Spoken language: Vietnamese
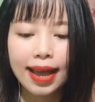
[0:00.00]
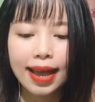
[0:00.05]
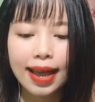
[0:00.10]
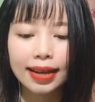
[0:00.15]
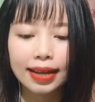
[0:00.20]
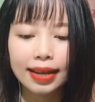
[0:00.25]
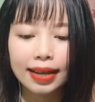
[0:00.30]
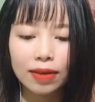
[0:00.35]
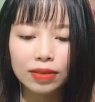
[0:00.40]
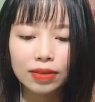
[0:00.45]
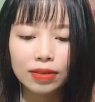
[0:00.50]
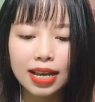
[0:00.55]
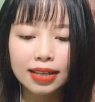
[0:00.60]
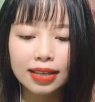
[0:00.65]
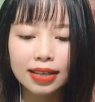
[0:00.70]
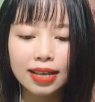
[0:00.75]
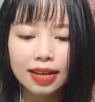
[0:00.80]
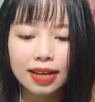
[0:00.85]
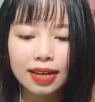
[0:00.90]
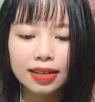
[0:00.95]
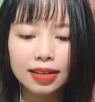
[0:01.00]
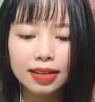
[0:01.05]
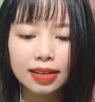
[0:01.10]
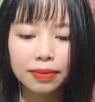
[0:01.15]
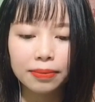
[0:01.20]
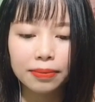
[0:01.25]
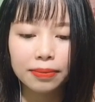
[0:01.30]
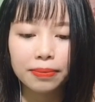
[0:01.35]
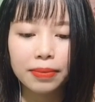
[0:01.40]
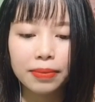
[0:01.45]
Cáo trạng xác định
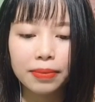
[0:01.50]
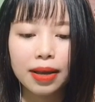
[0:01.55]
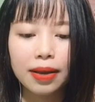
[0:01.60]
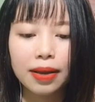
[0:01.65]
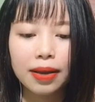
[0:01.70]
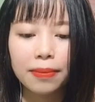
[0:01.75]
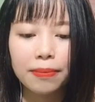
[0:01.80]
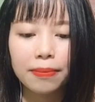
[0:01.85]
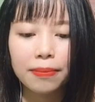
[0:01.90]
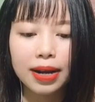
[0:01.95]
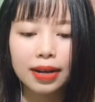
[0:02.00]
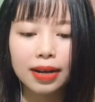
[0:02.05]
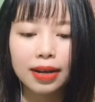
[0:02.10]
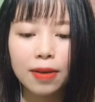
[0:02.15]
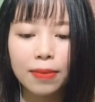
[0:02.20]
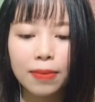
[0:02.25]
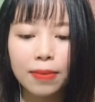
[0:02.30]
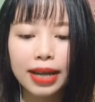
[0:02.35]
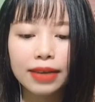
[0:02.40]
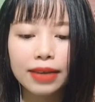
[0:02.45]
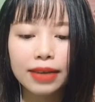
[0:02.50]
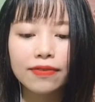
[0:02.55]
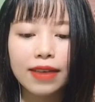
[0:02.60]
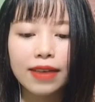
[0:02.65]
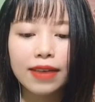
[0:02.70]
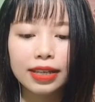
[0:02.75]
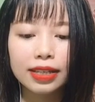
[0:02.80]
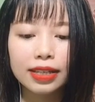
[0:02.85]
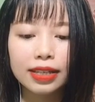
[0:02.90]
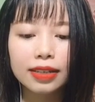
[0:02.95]
mặc Ngọc Anh và
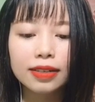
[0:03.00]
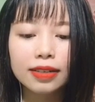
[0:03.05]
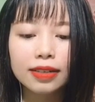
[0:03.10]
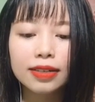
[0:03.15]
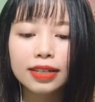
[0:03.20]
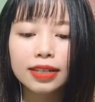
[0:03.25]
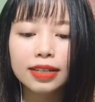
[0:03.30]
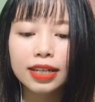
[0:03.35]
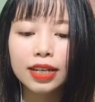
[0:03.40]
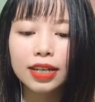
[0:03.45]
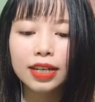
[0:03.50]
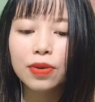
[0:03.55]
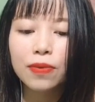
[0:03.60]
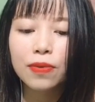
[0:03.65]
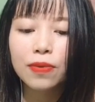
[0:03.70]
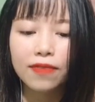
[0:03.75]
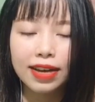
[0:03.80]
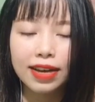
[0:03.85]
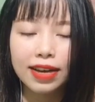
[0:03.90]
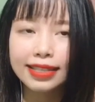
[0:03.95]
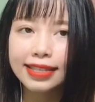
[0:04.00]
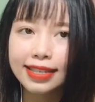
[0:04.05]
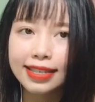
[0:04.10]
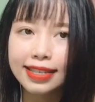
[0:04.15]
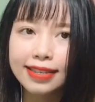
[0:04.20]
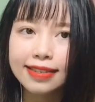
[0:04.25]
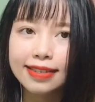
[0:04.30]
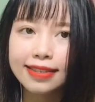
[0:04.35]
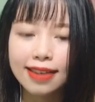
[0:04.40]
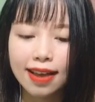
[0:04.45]
những người đi cùng van xin.
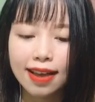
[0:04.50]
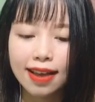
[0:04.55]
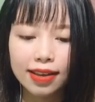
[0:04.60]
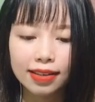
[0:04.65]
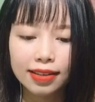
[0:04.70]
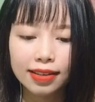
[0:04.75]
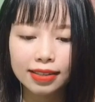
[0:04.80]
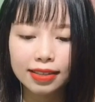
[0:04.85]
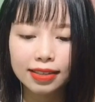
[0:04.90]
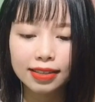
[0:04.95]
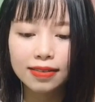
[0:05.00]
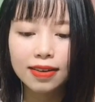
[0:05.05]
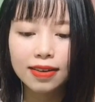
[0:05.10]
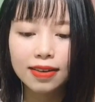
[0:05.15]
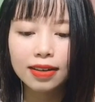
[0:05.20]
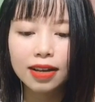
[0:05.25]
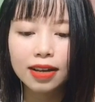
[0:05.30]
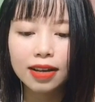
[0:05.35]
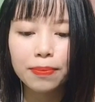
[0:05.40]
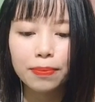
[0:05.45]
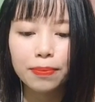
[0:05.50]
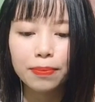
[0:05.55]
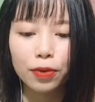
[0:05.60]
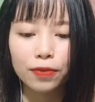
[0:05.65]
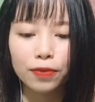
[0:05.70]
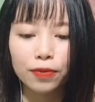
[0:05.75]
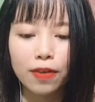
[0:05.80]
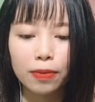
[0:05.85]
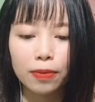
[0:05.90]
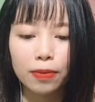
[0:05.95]
Dương cầm một
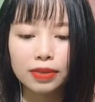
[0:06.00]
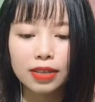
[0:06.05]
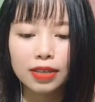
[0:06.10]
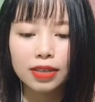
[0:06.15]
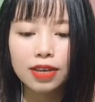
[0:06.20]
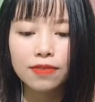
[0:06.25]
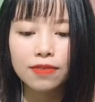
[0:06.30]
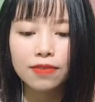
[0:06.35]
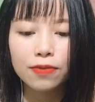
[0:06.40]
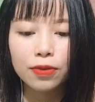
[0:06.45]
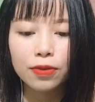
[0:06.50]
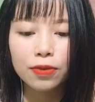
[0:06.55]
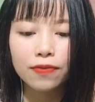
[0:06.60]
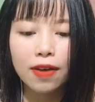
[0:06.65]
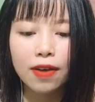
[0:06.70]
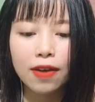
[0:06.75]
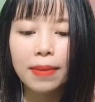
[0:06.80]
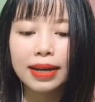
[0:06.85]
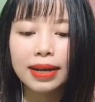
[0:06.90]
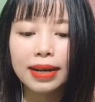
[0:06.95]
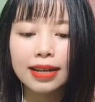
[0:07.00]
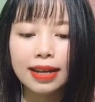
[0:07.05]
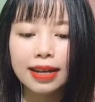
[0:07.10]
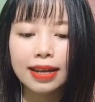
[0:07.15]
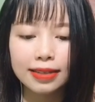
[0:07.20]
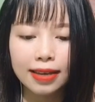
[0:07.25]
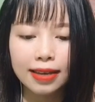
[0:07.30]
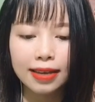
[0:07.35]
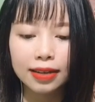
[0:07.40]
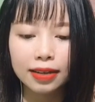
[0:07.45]
vòng dây vụt vào mặt nạn
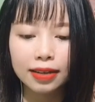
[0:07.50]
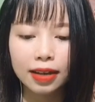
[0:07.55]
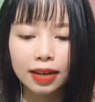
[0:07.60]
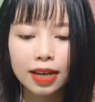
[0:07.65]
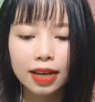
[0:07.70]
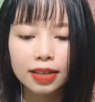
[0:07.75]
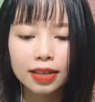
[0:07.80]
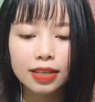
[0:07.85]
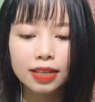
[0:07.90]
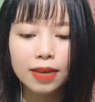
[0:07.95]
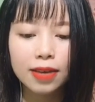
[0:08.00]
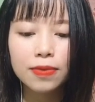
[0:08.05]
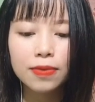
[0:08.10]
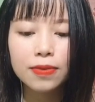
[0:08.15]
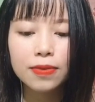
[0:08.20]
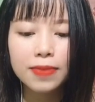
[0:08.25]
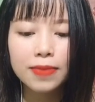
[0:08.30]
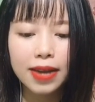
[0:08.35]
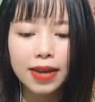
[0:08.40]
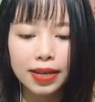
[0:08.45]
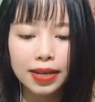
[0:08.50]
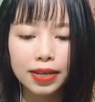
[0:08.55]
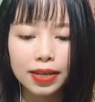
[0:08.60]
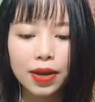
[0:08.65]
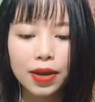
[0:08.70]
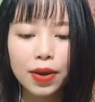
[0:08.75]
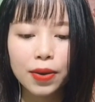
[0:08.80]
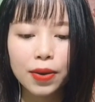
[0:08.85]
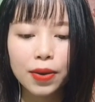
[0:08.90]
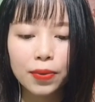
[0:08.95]
nhân. Trong lúc này,
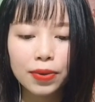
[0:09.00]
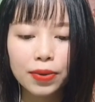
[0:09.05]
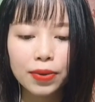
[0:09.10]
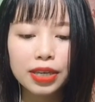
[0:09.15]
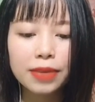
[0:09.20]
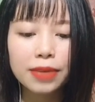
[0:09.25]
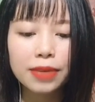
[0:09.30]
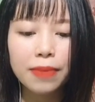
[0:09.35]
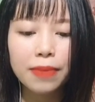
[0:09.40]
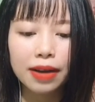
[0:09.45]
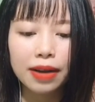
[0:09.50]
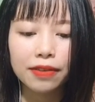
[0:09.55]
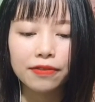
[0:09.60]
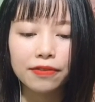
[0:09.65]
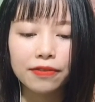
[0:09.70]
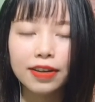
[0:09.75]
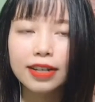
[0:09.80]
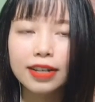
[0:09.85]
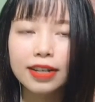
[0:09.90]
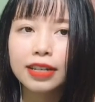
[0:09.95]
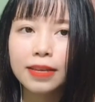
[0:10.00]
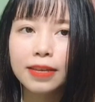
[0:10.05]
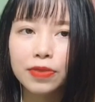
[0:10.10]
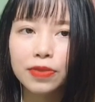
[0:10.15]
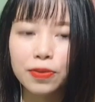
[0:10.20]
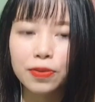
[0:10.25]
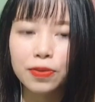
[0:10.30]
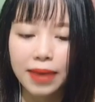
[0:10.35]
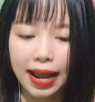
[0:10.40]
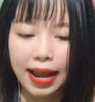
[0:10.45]
Quý Bằng vẫn tiếp tục
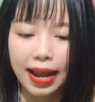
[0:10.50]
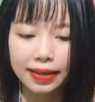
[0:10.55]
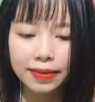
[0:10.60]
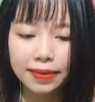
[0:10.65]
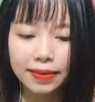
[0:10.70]
đánh.